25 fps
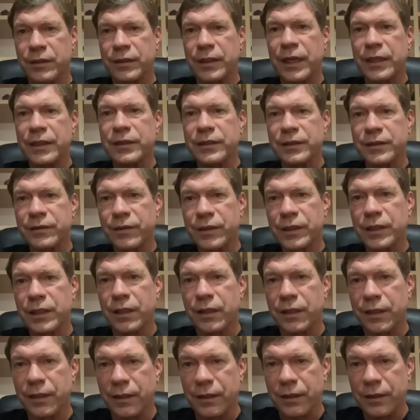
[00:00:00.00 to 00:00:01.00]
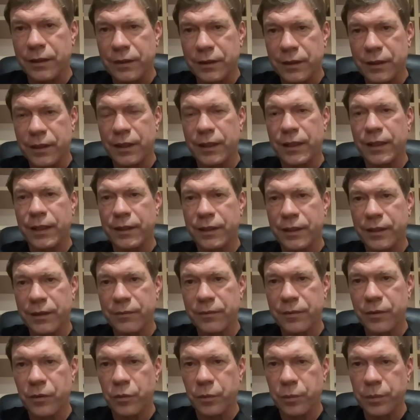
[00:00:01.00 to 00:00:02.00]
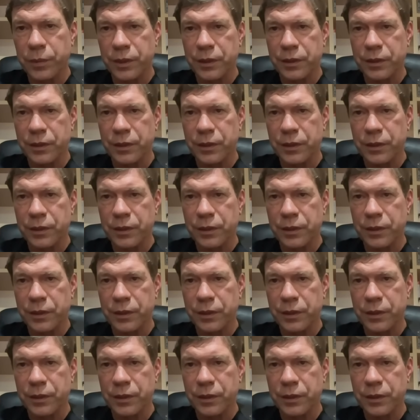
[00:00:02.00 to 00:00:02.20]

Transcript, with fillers: Да, действительно, Леокива убит.